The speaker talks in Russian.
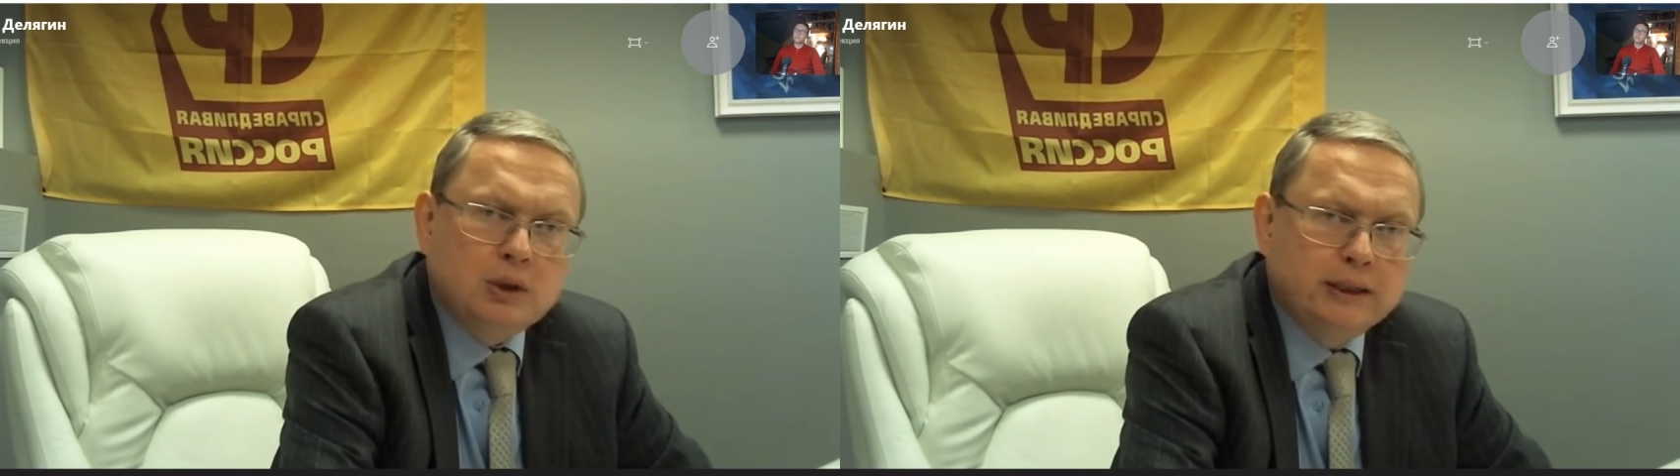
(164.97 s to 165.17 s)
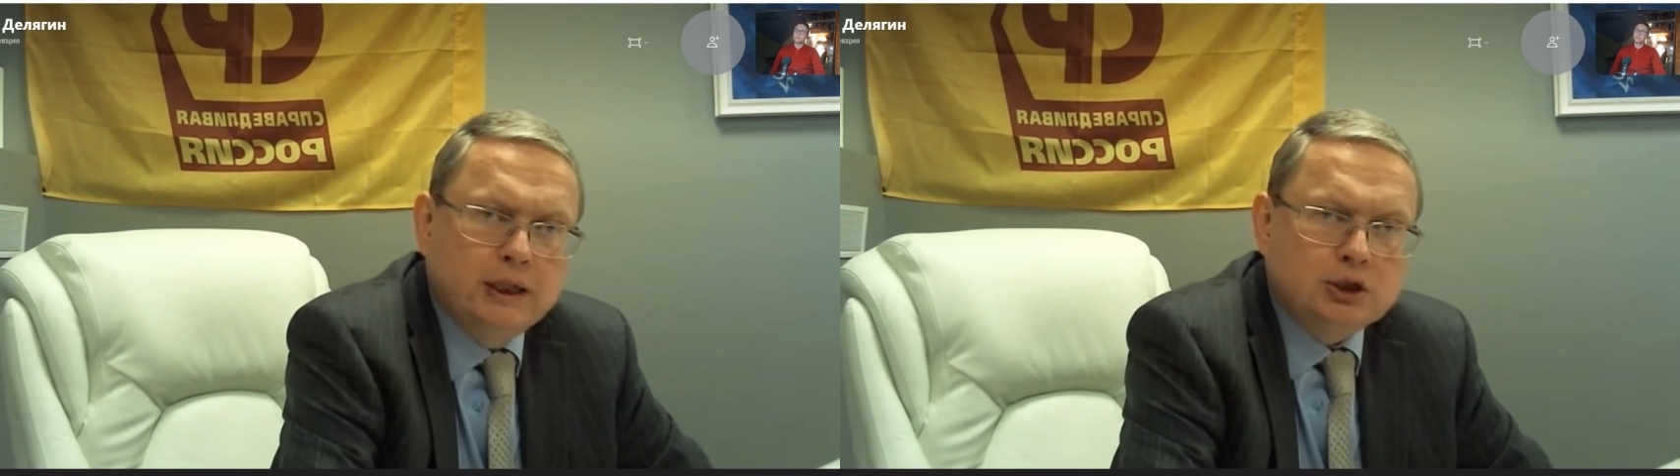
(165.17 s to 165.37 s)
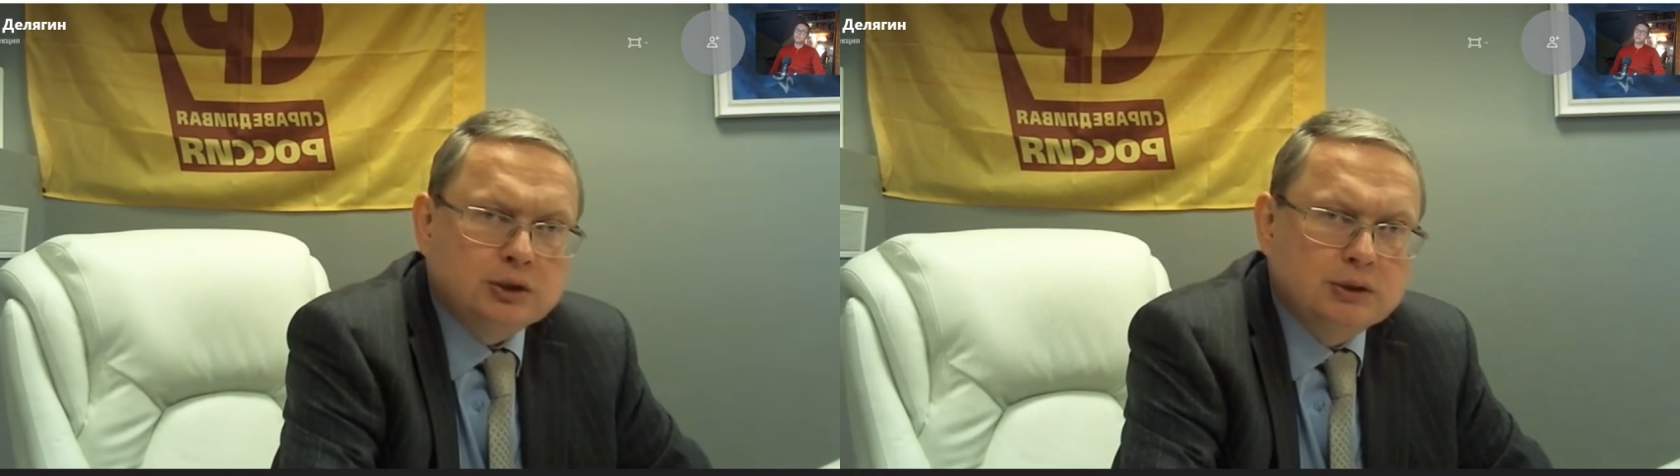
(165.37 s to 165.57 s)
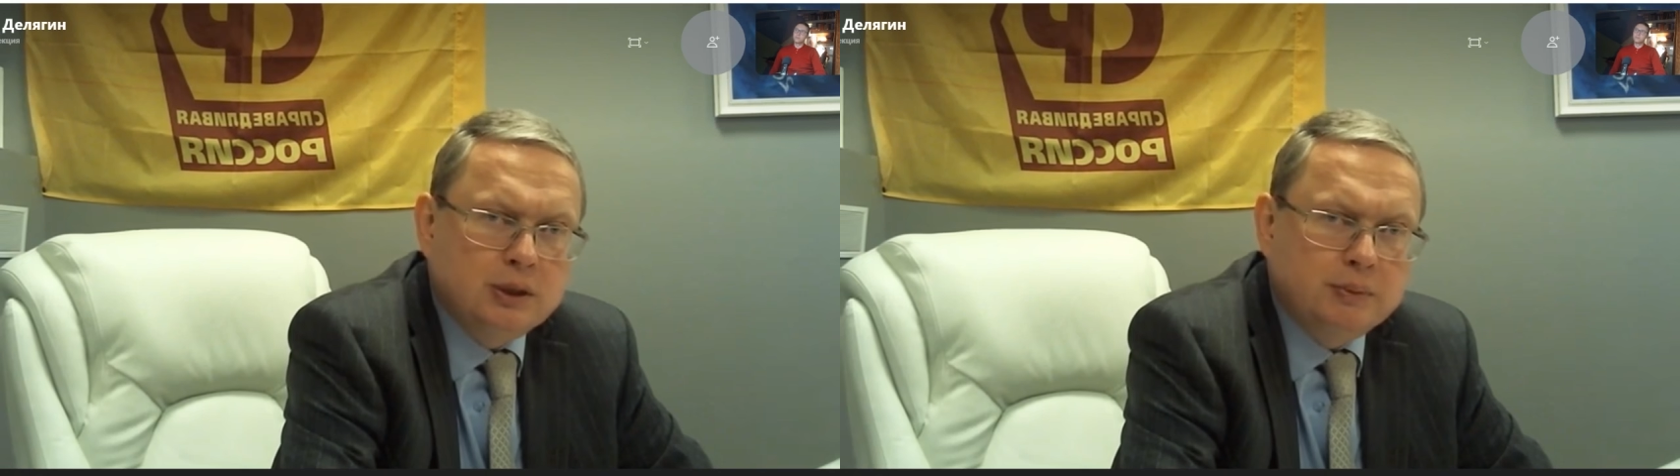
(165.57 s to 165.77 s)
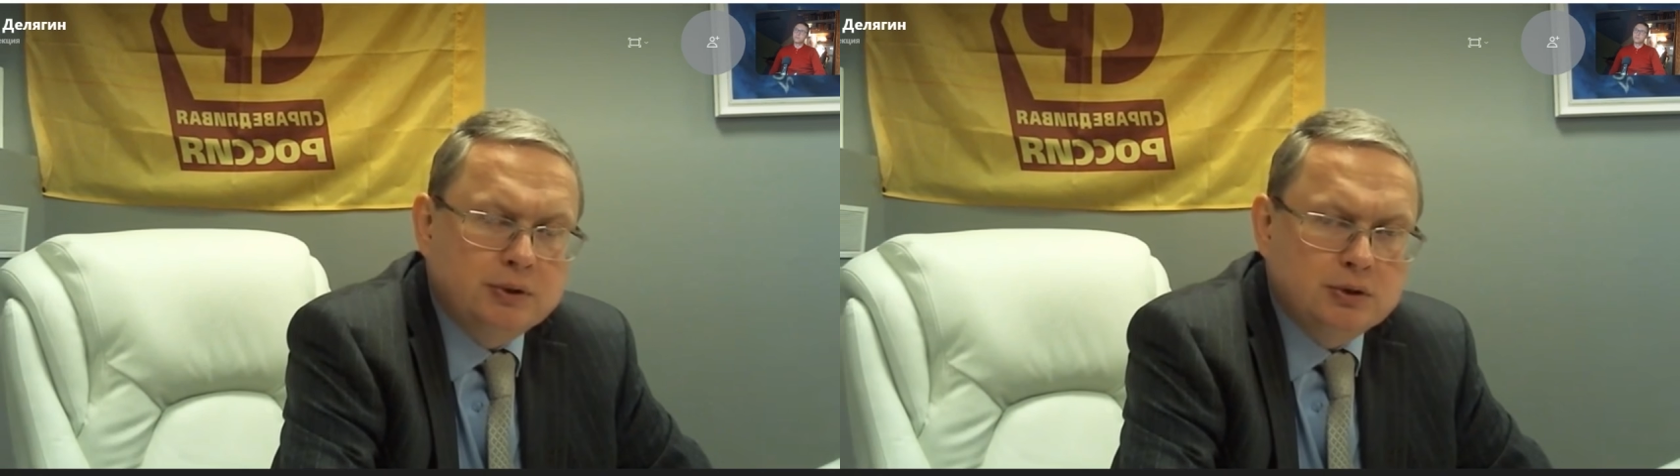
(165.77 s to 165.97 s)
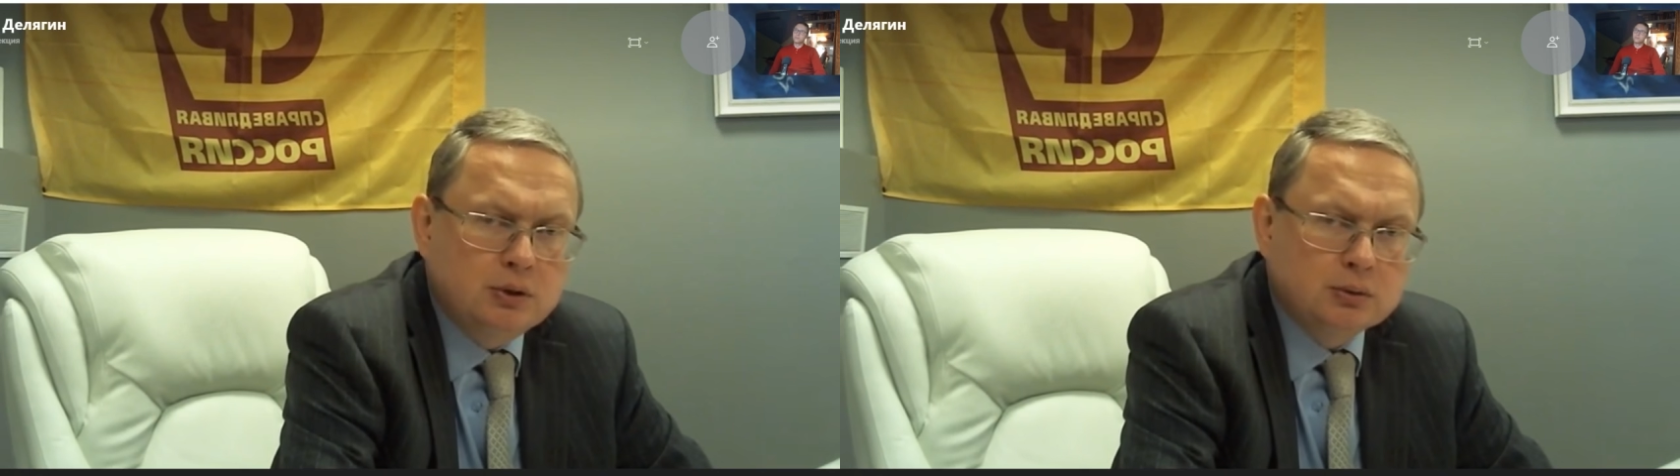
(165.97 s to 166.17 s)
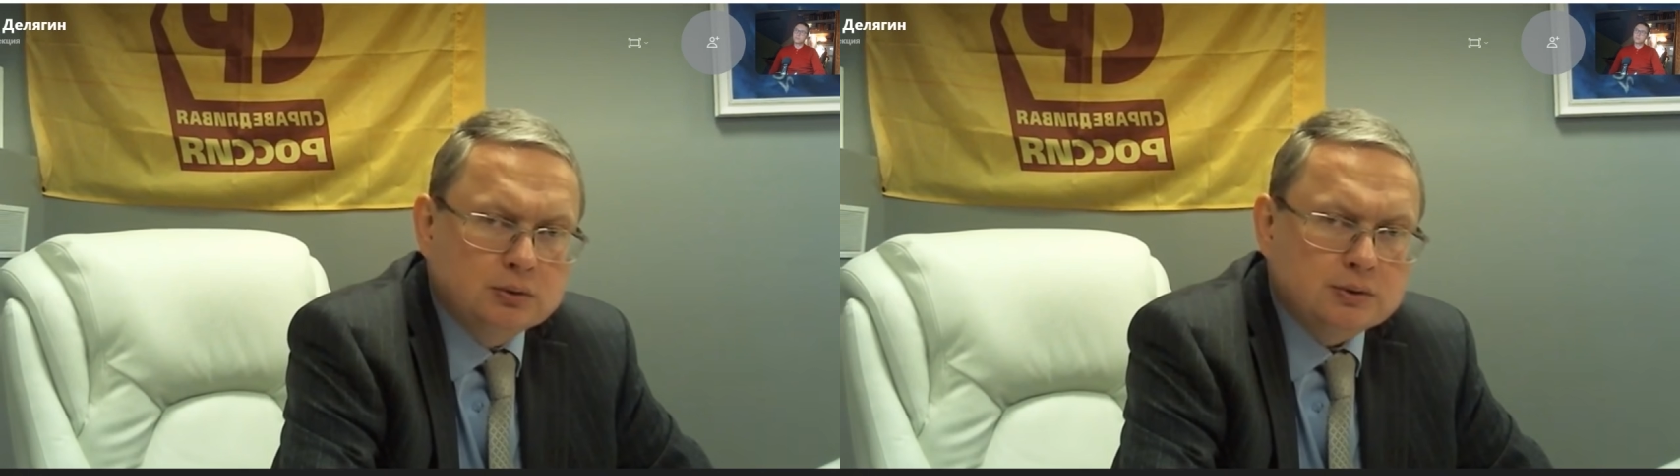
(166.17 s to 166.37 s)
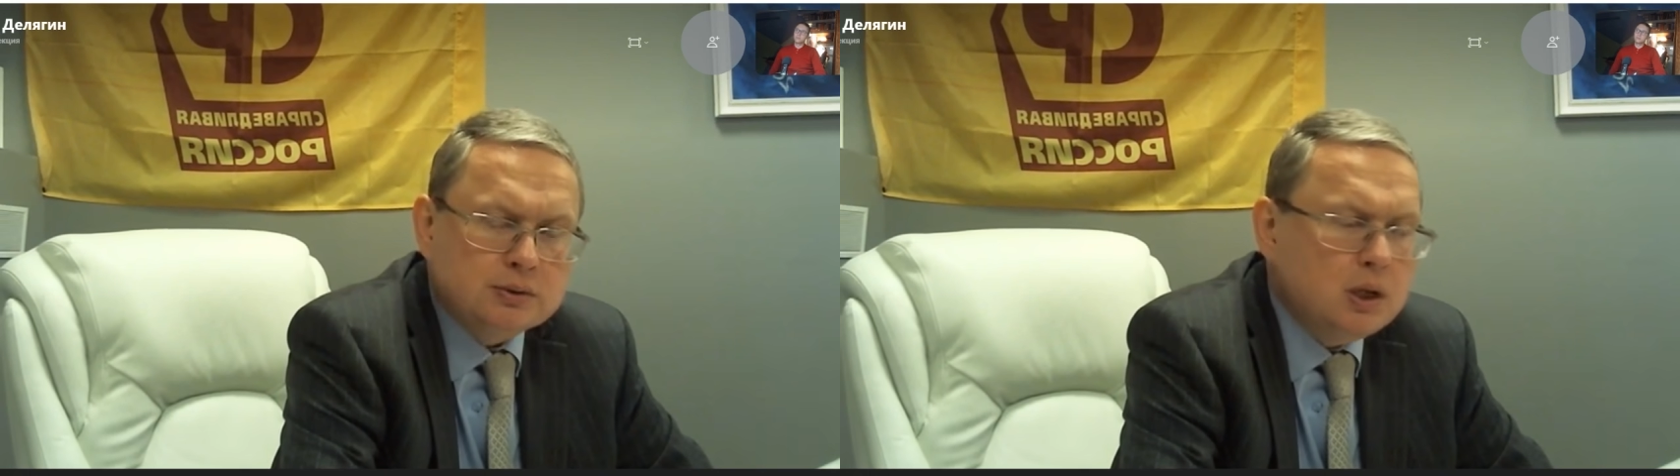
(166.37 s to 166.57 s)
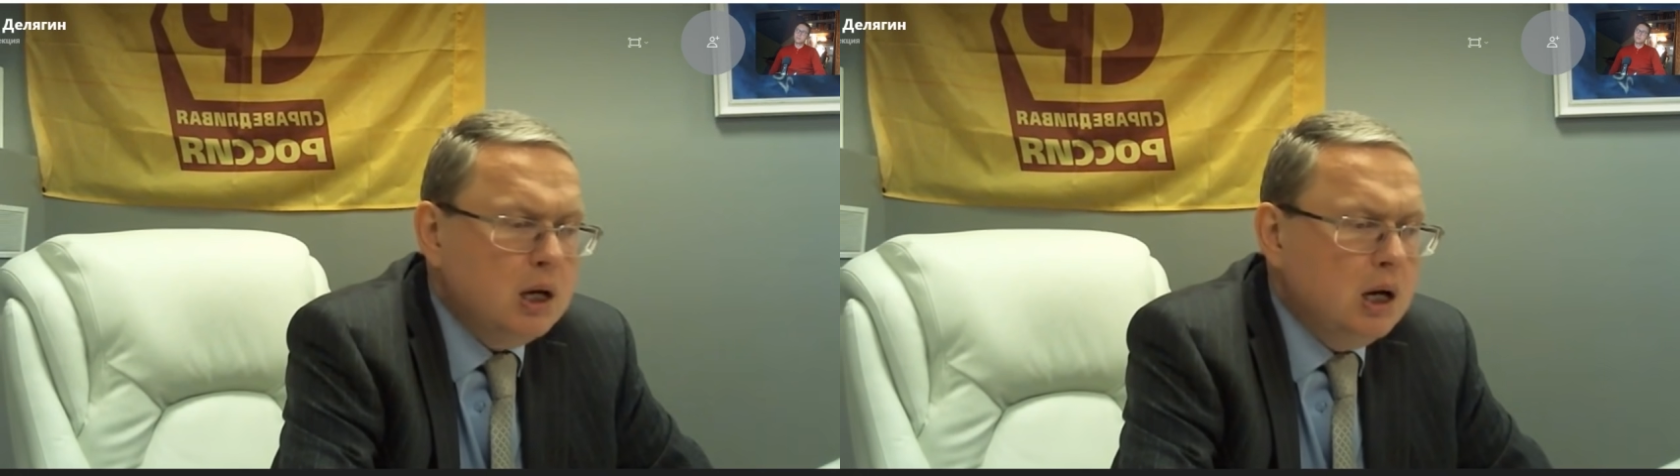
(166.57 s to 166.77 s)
а дальше неопределенность.